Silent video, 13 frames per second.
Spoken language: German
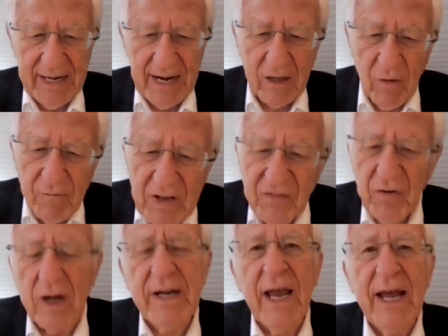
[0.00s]
Der, wie
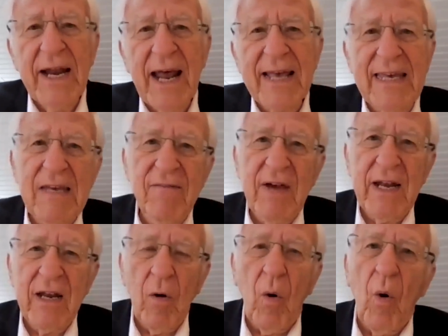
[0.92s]
soll die
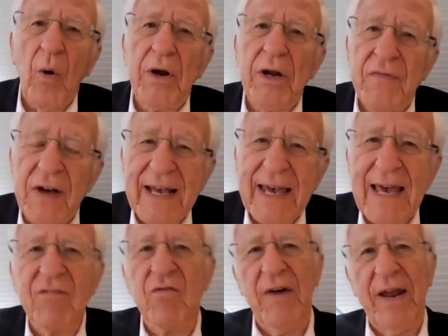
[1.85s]
Energiewende ohne
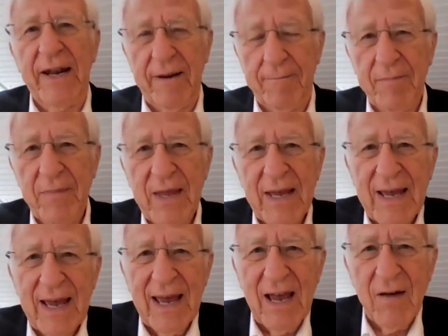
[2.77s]
Verkehrswende
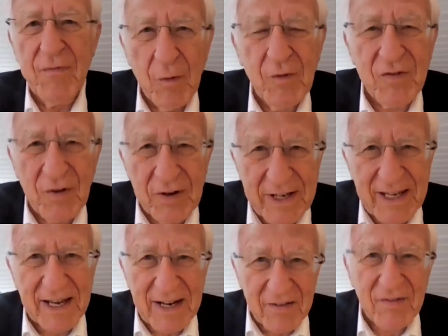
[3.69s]
äh,
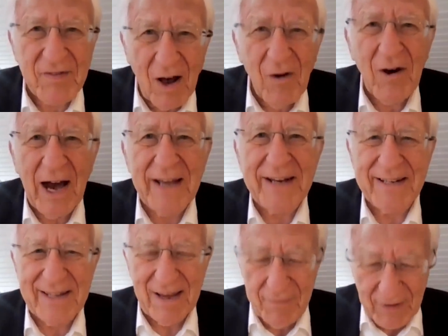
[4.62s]
funktionieren? Das ist auch
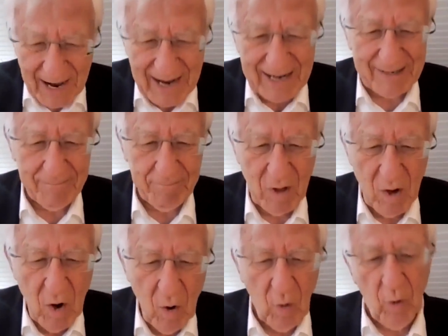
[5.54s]
eine der Fragen.
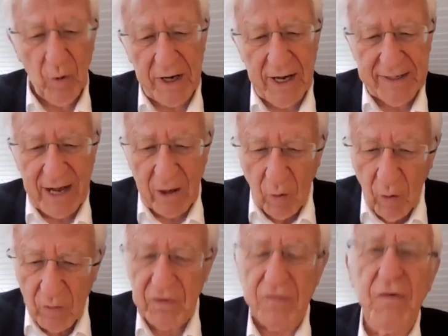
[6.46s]
Oder der
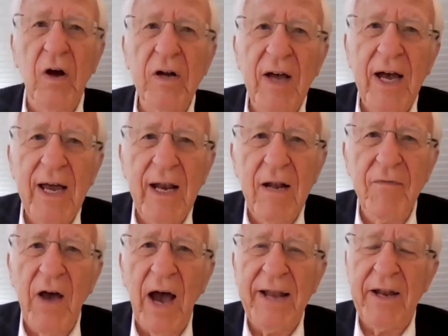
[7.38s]
große Vorteil
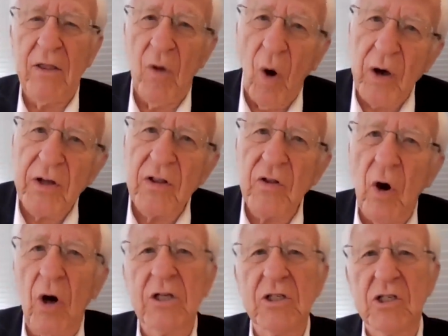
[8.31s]
für einen neuen
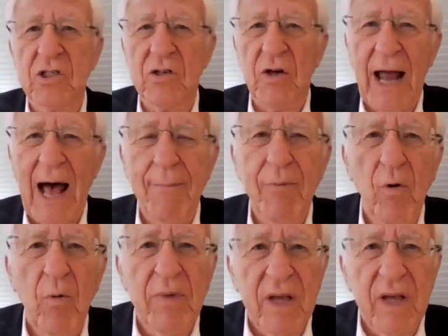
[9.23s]
deutschen
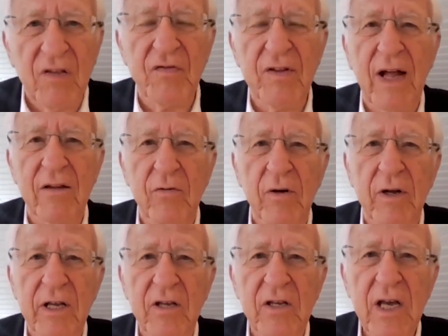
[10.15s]
Solarboom ist
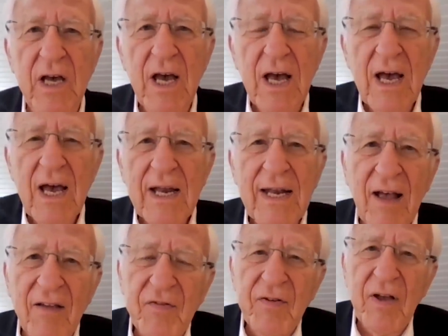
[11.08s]
natürlich,
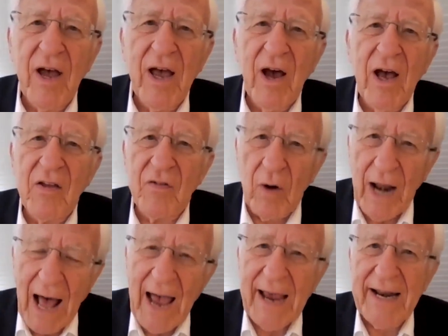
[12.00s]
dass
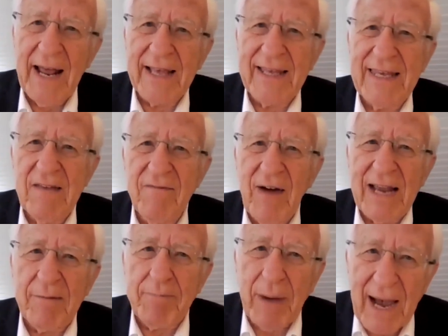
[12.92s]
Solarenergie
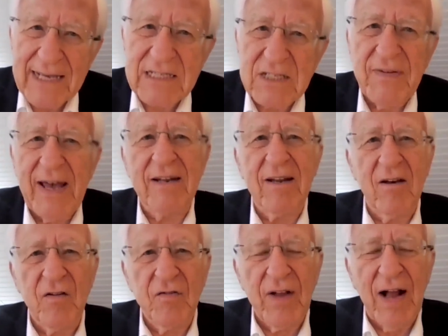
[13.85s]
weit preiswerter
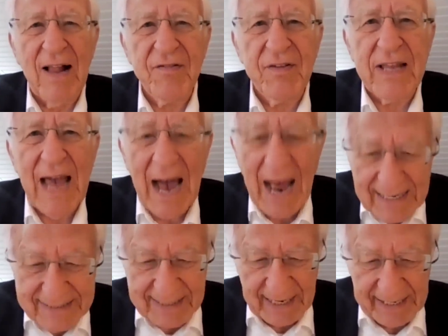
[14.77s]
ist als die
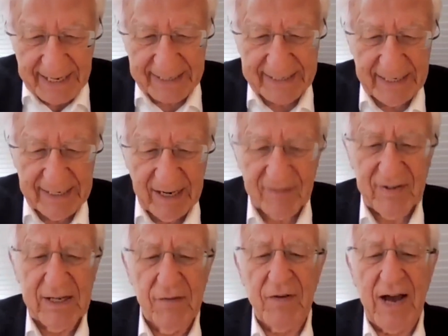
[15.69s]
alte Energie. Das
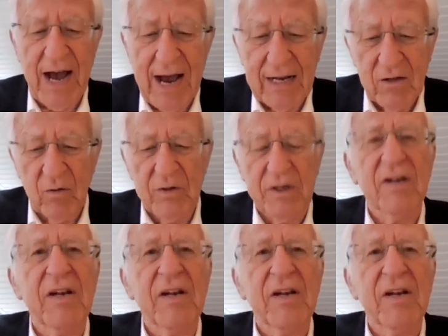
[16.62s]
sind die Fragen und